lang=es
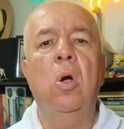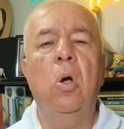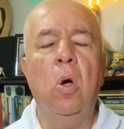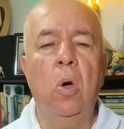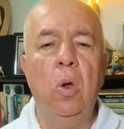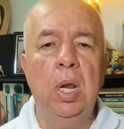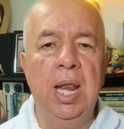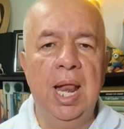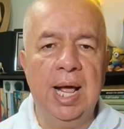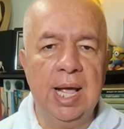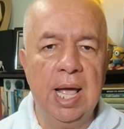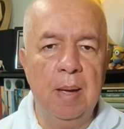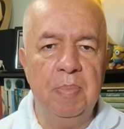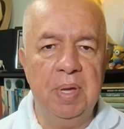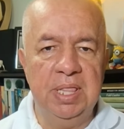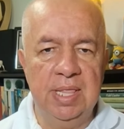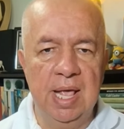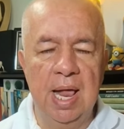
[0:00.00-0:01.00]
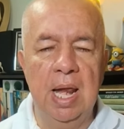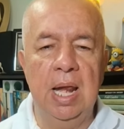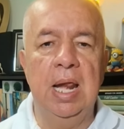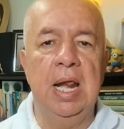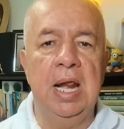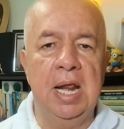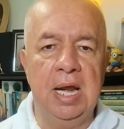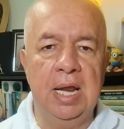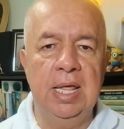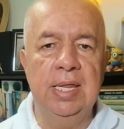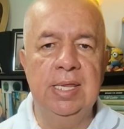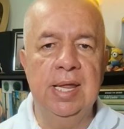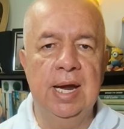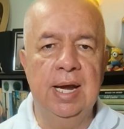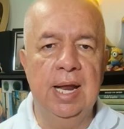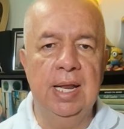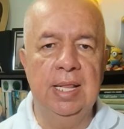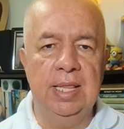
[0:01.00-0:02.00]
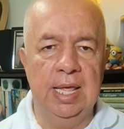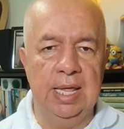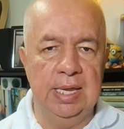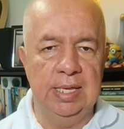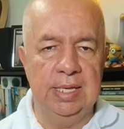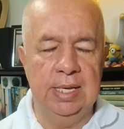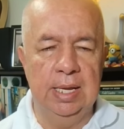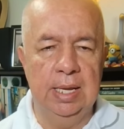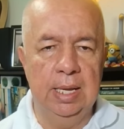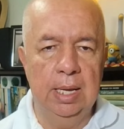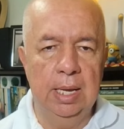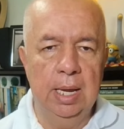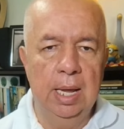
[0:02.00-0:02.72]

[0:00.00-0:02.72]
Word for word: con la capital risaraldense.